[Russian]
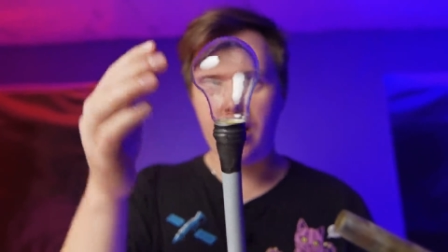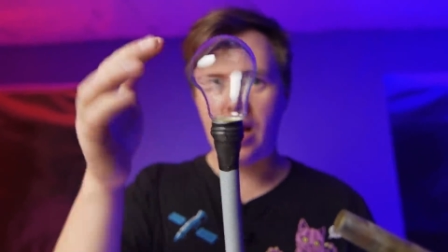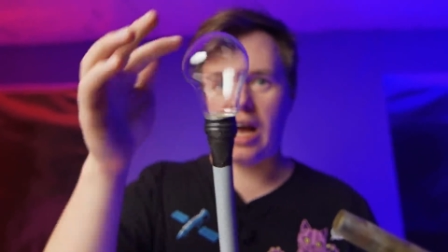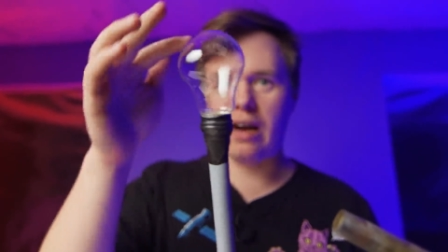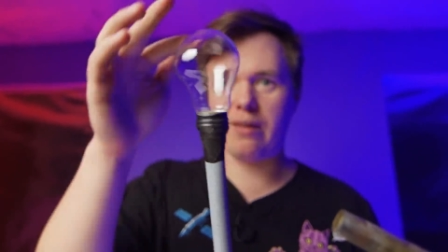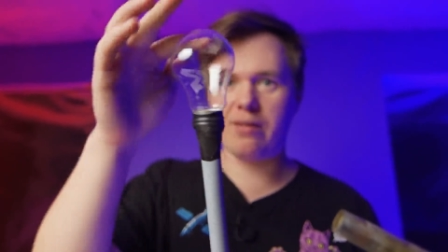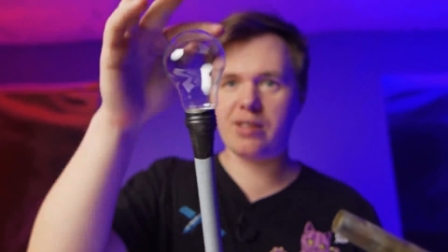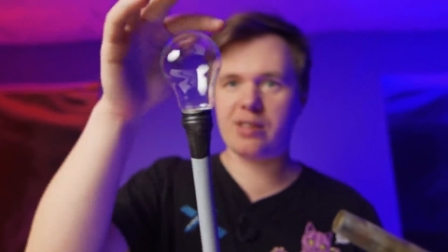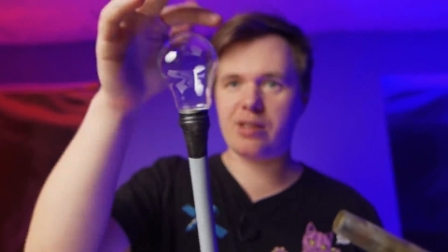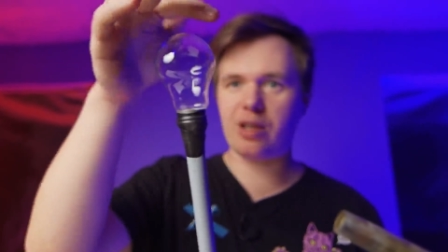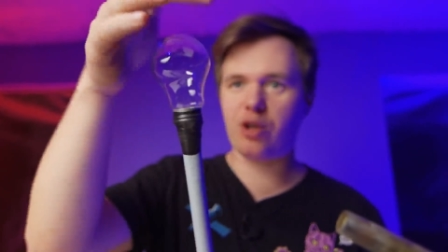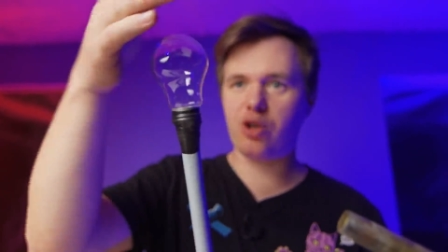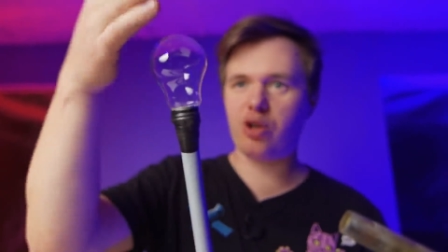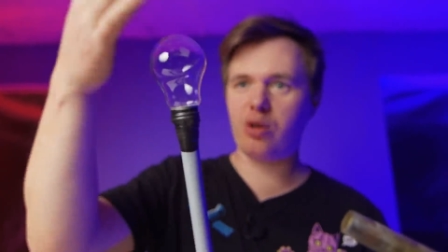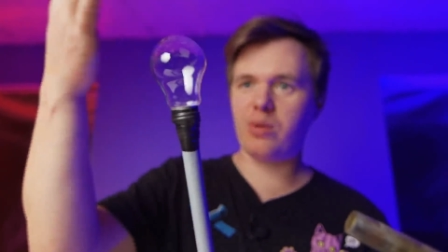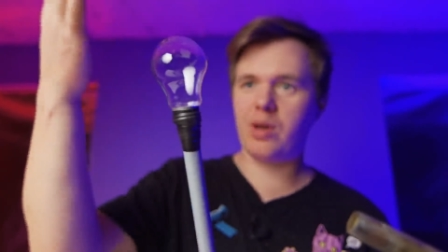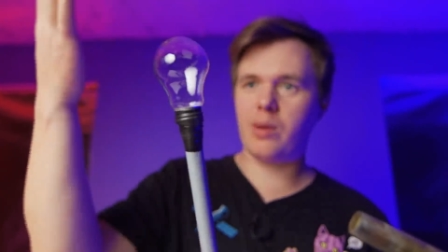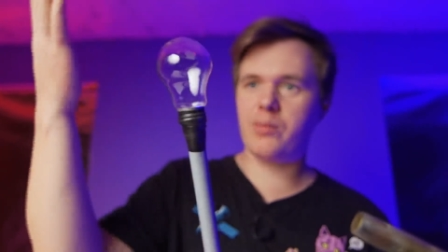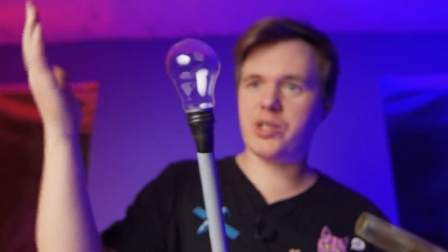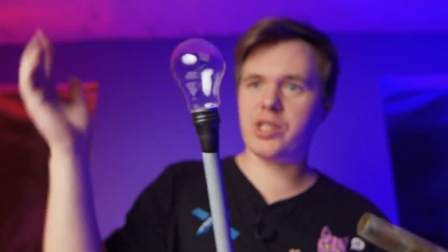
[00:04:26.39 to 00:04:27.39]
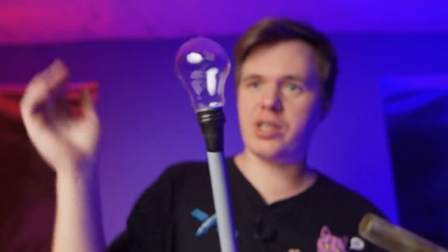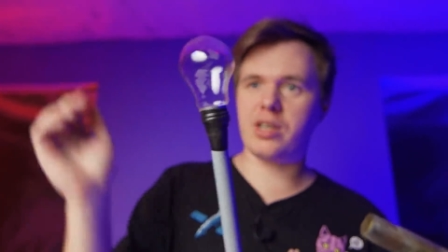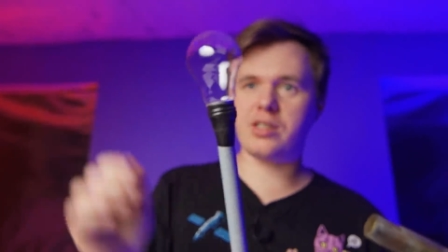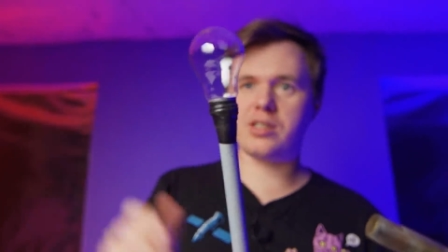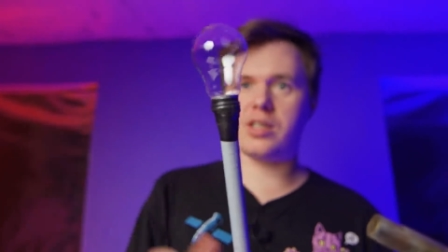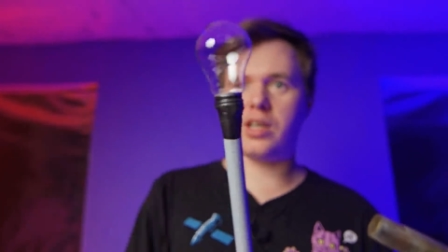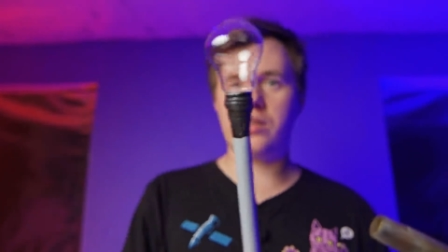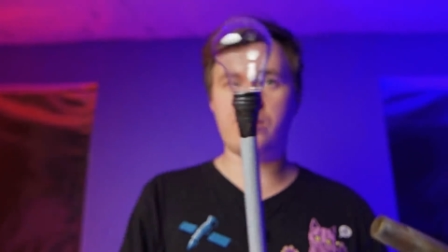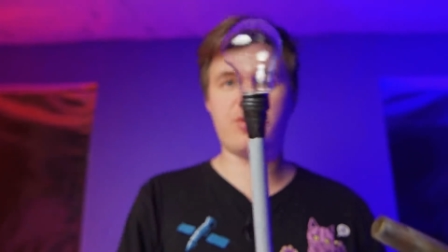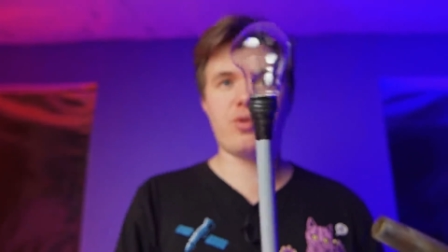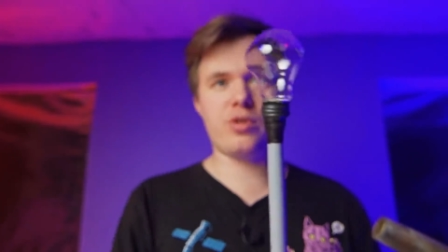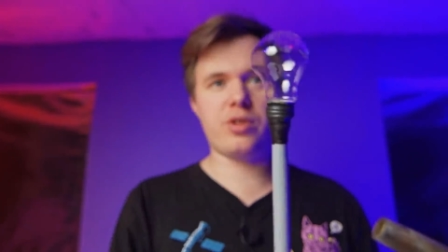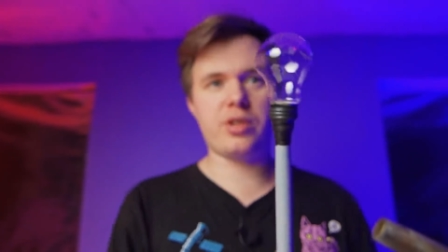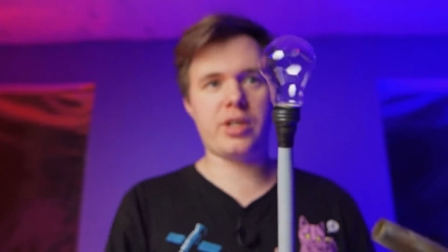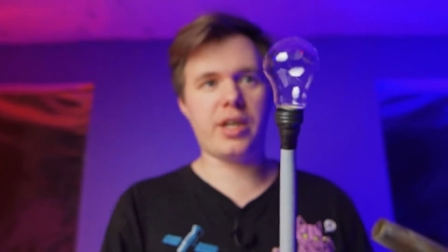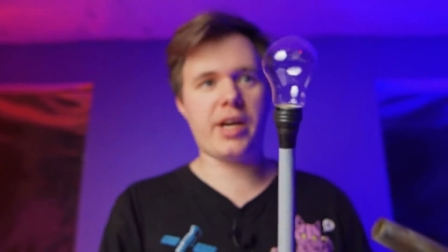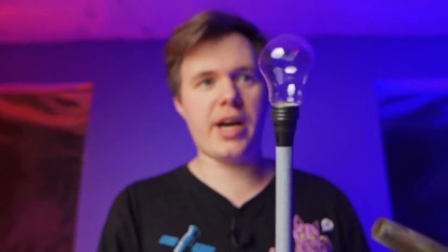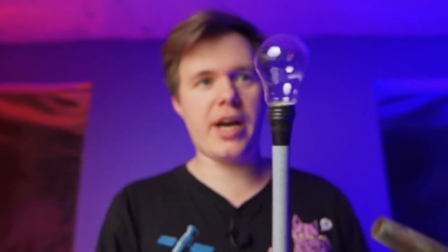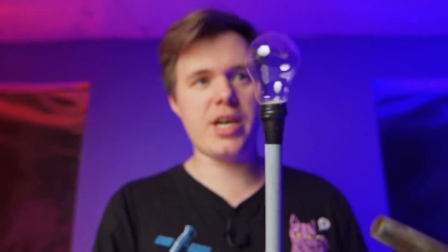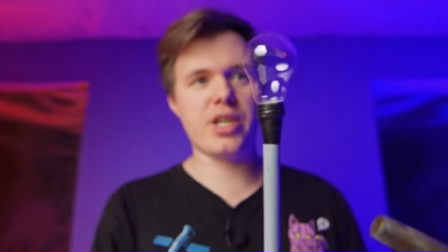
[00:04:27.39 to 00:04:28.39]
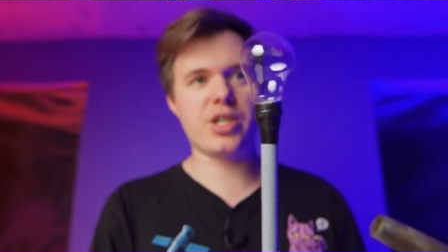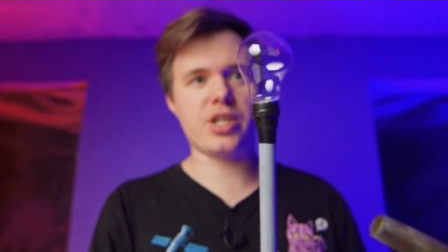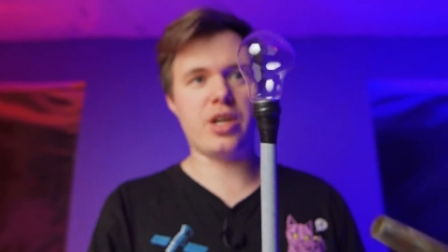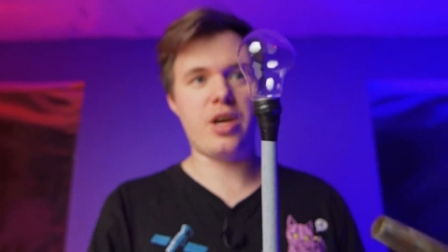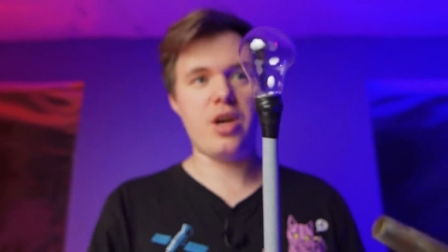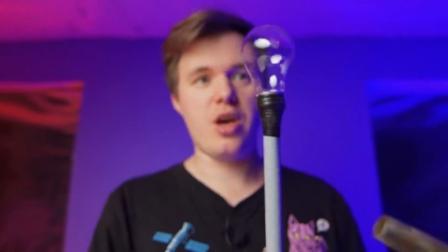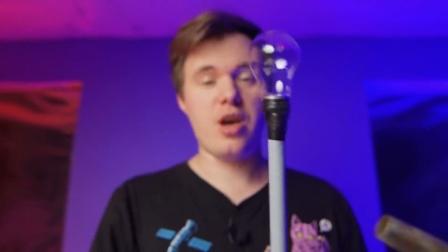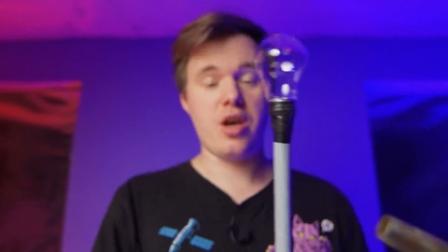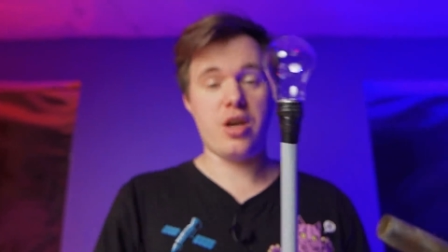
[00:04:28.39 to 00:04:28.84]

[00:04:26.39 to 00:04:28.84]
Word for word: а в остальном лампочка осталась вроде такая же.